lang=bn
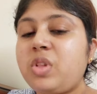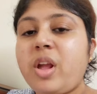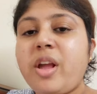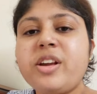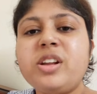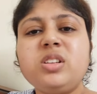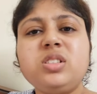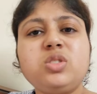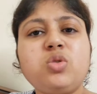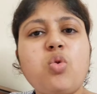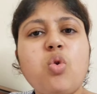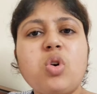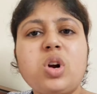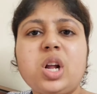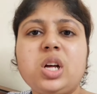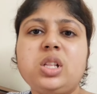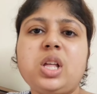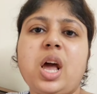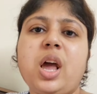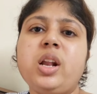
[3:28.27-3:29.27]
এটা গোটা
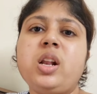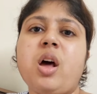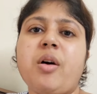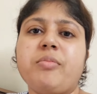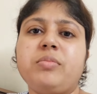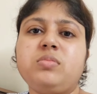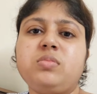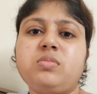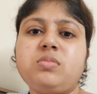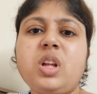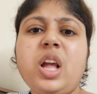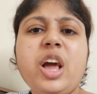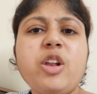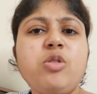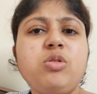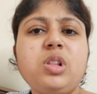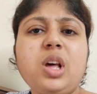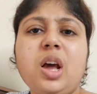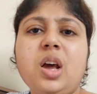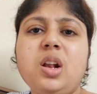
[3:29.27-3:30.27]
দেয় না কেন
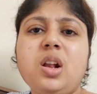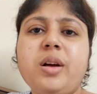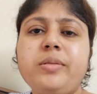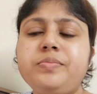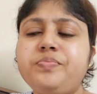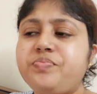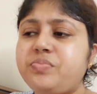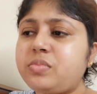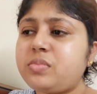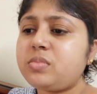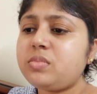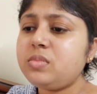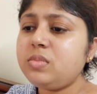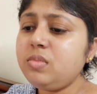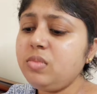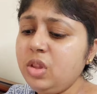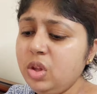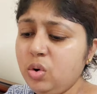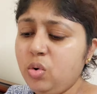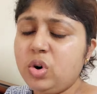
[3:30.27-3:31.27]
দেয় না
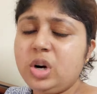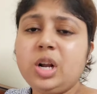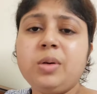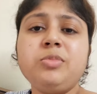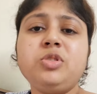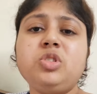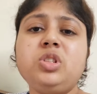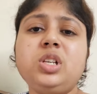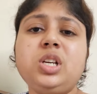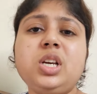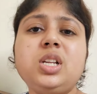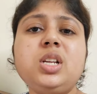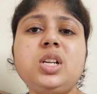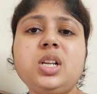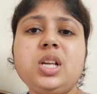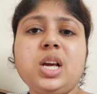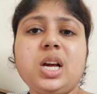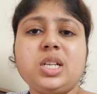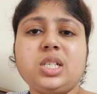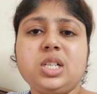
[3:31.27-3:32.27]
গোটা আমি যদি কিনে
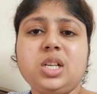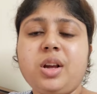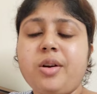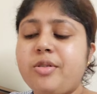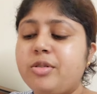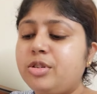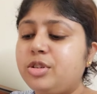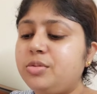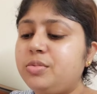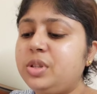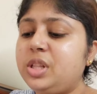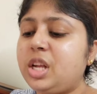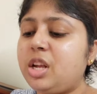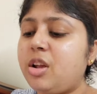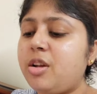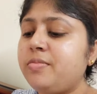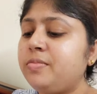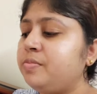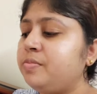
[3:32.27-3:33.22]
নিয়ে আসি অসুবিধা কি